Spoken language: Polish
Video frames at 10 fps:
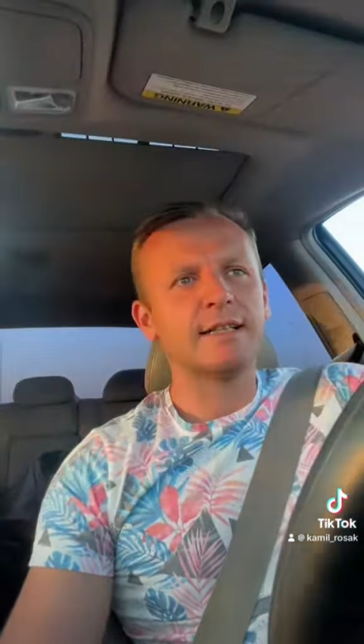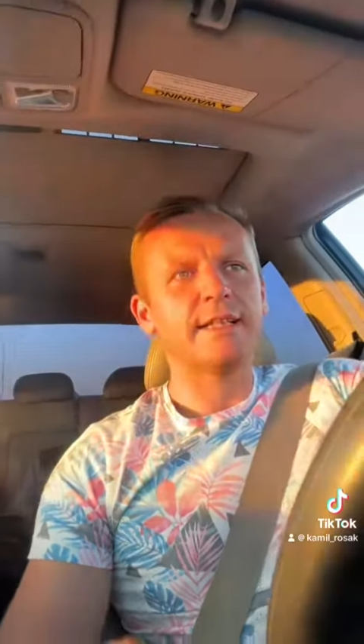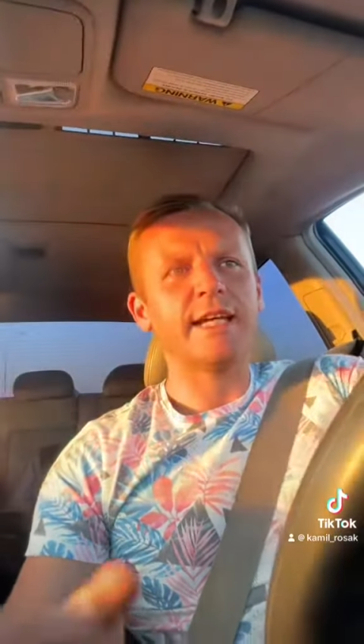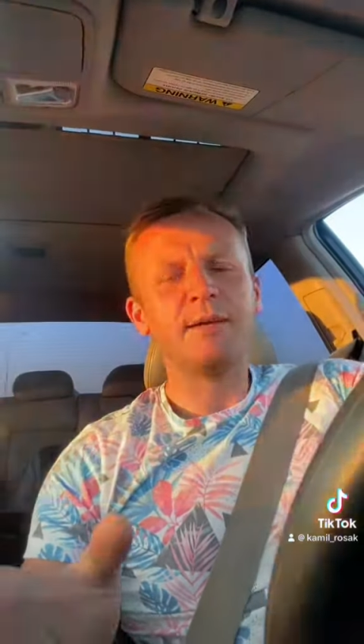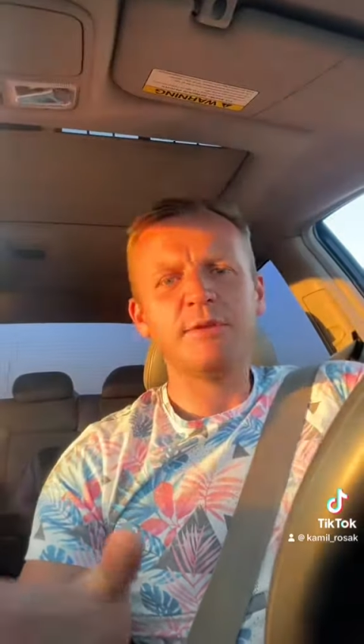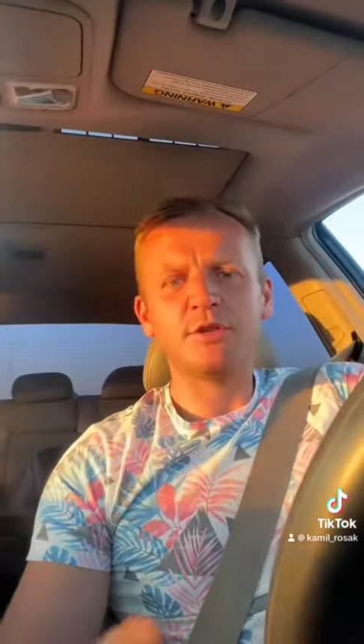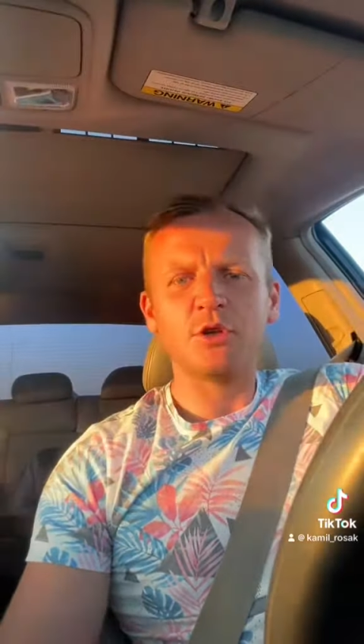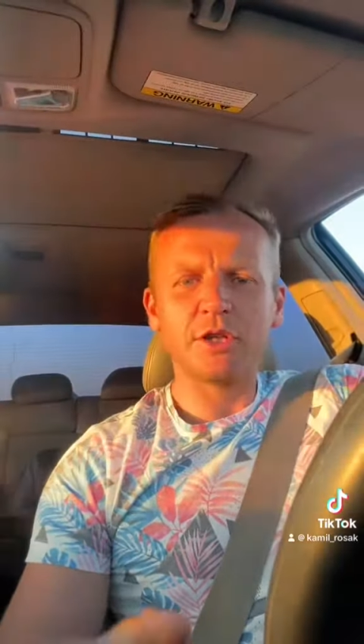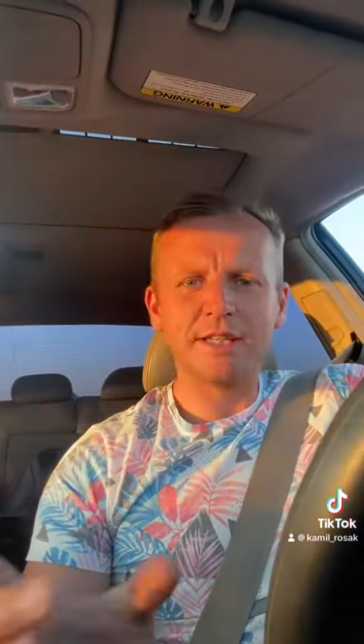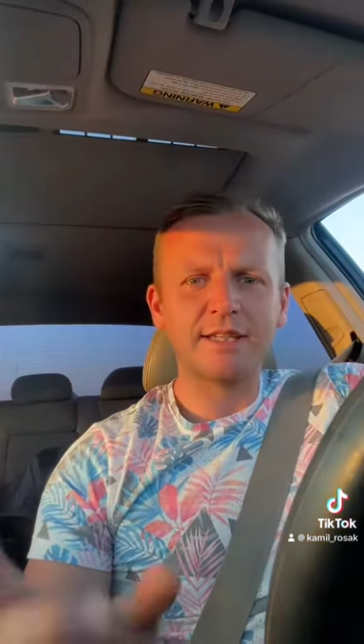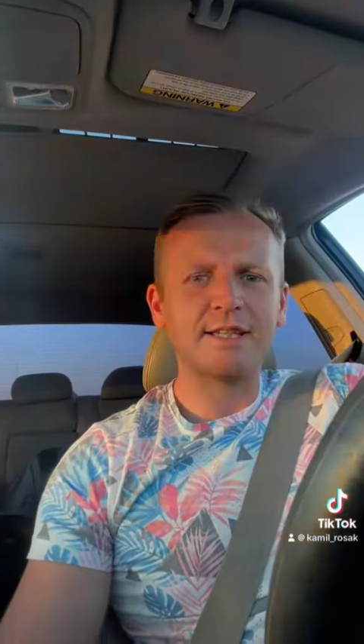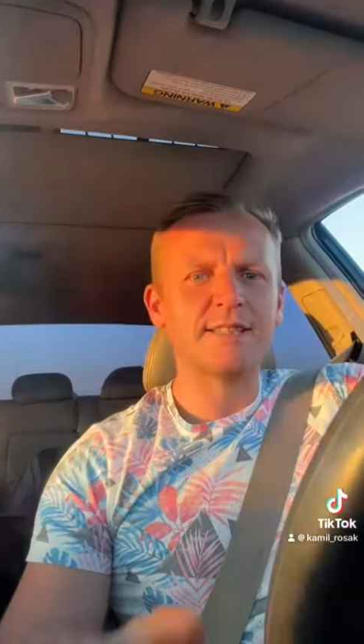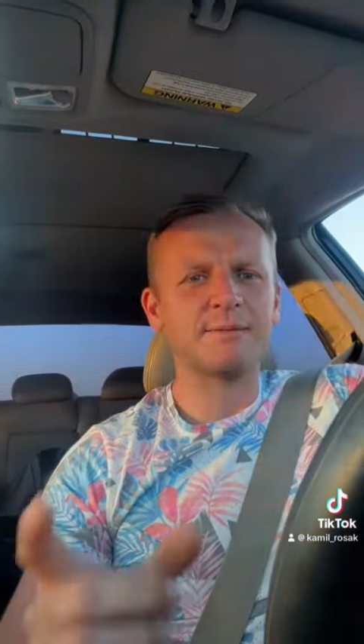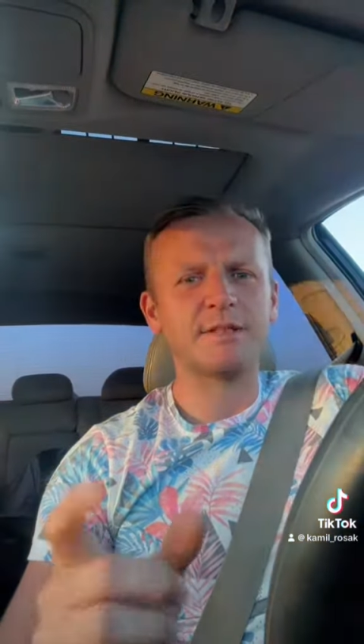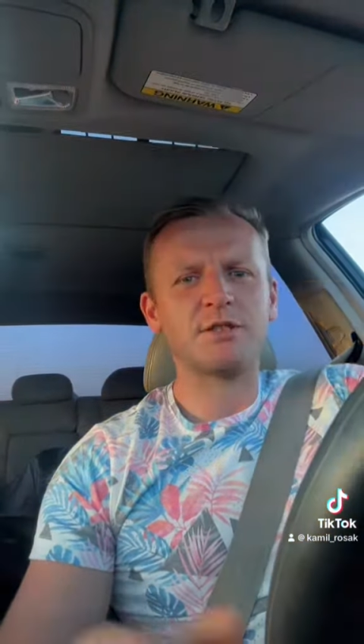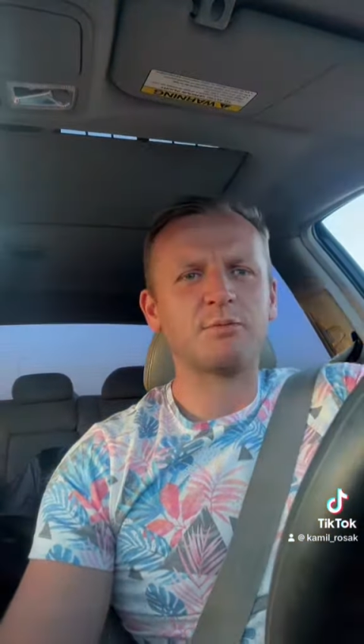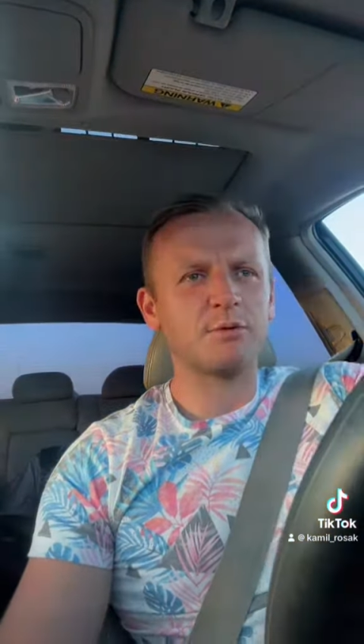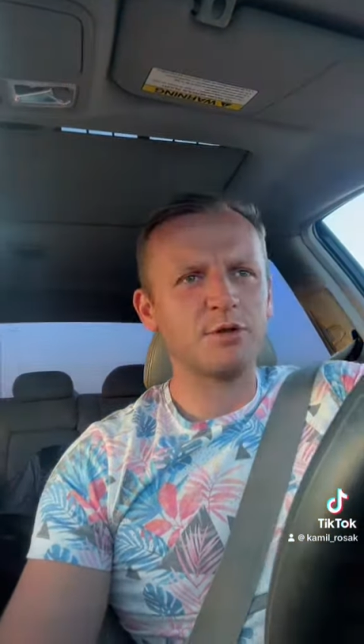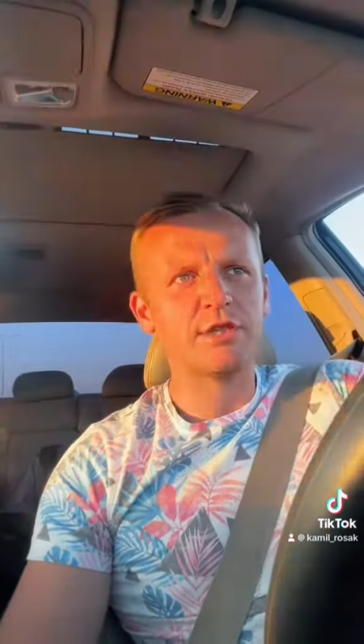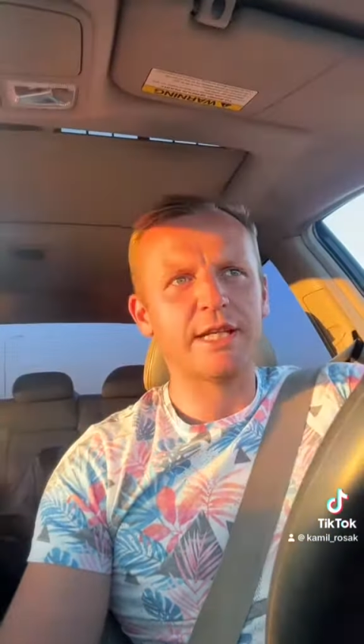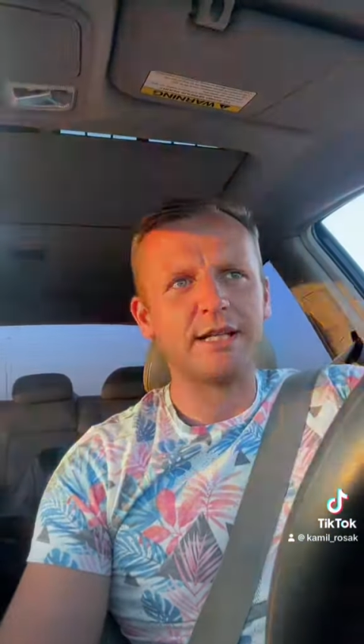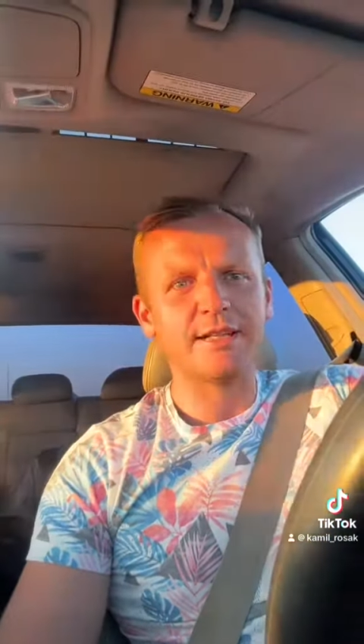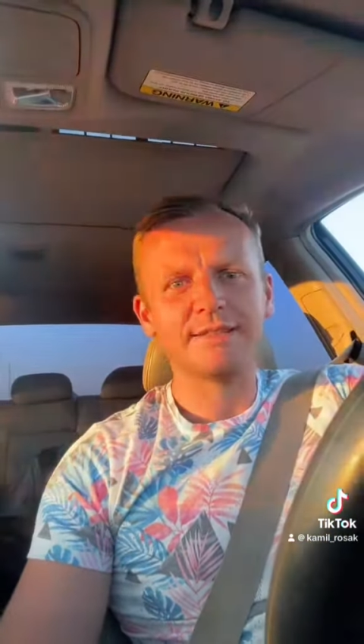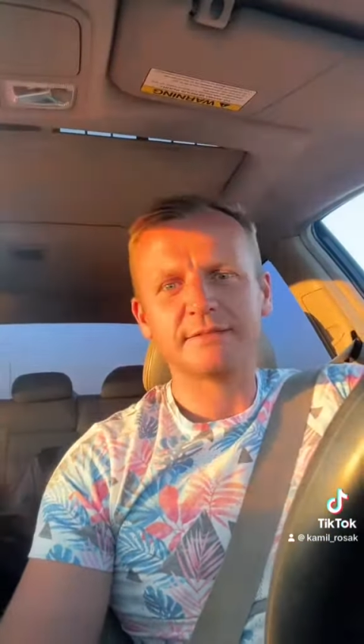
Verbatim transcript: daje mi to, kiedy jestem ze sobą szczery,